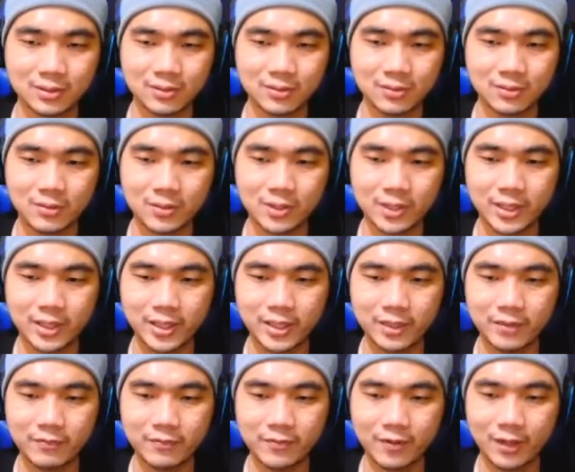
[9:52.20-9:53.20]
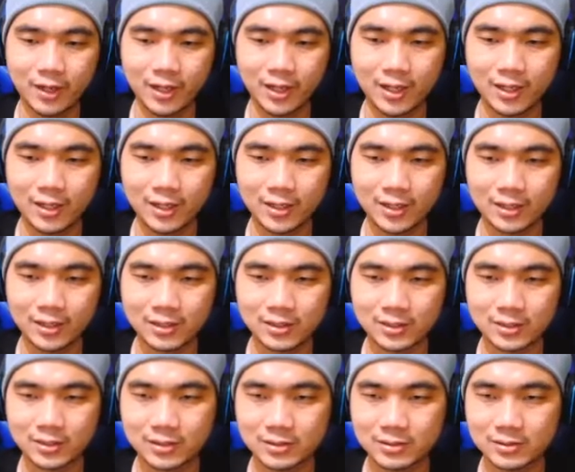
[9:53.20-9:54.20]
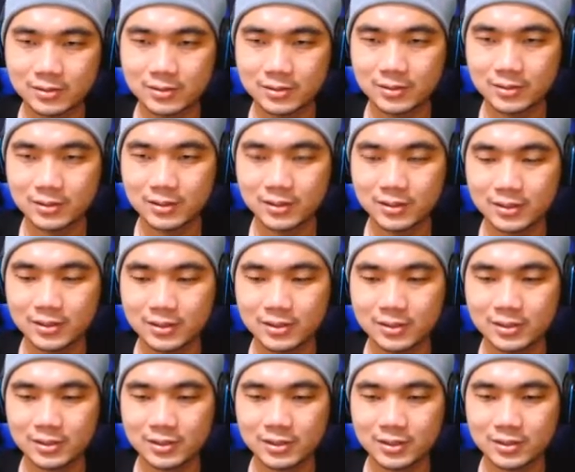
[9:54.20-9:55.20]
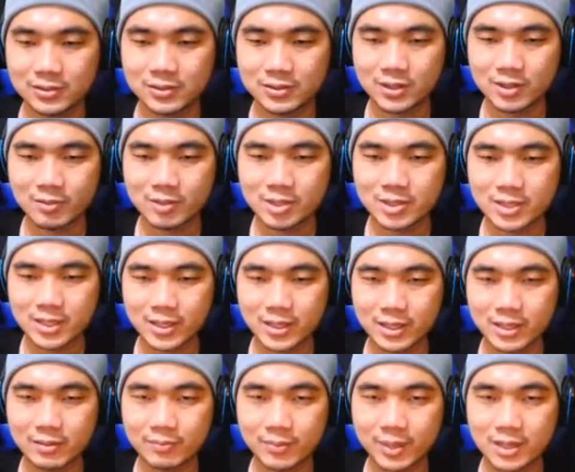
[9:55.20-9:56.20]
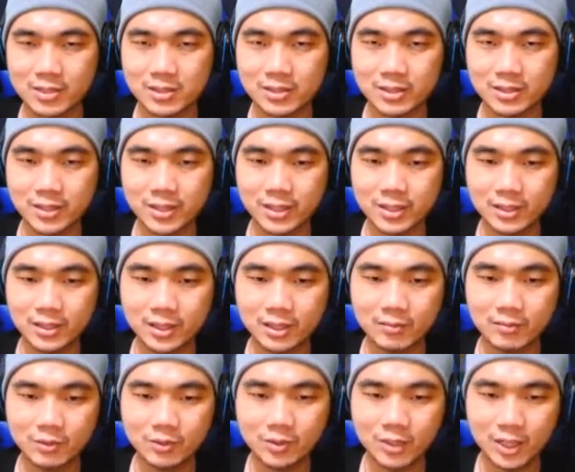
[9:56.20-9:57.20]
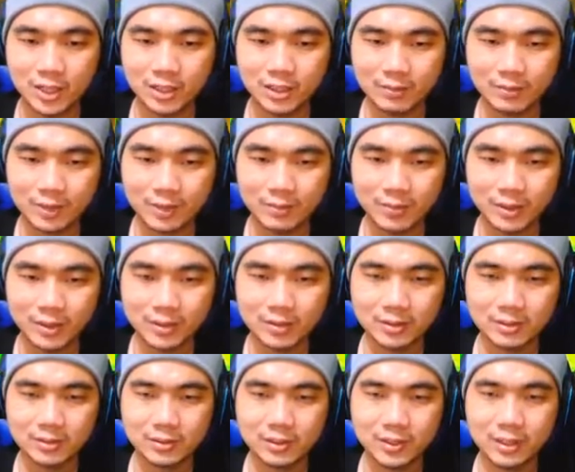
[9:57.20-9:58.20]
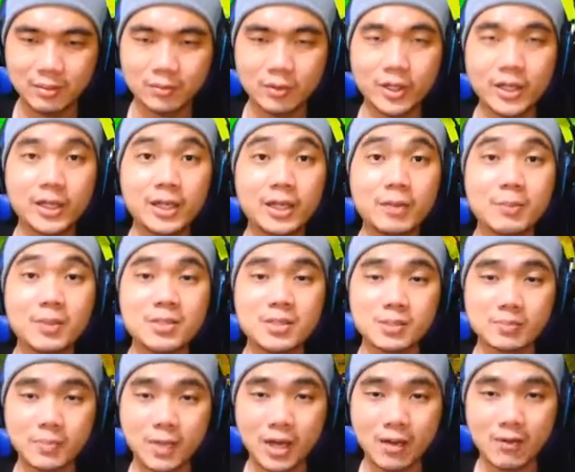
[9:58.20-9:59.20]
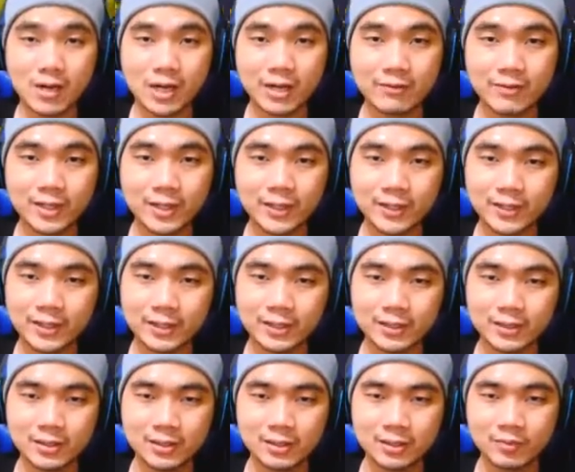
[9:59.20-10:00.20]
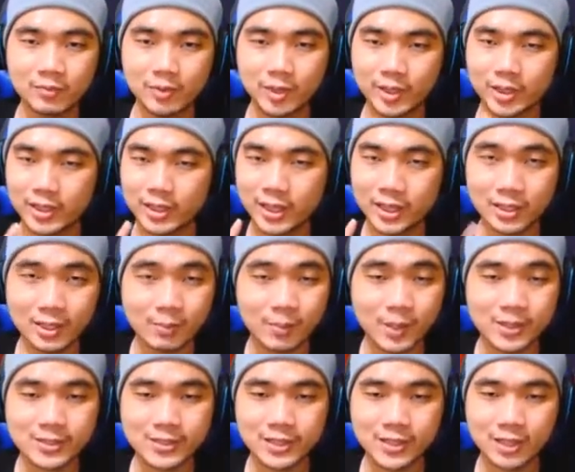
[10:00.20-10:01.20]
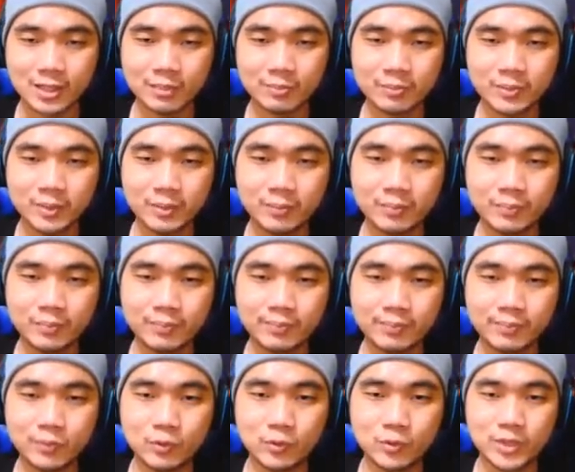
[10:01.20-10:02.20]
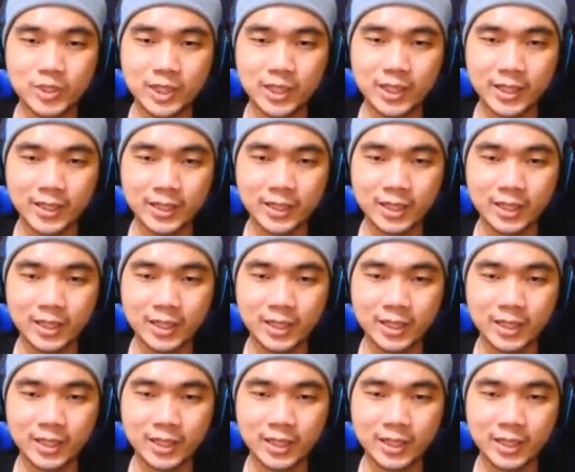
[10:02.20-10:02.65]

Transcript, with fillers: okay, Voila. Kita sudah menyelesaikan puzzle dengan mudah, teman-teman. Ya, mungkin ini masih awal-awal ya. Ini nanti ada puzzle yang lebih pusing lagi,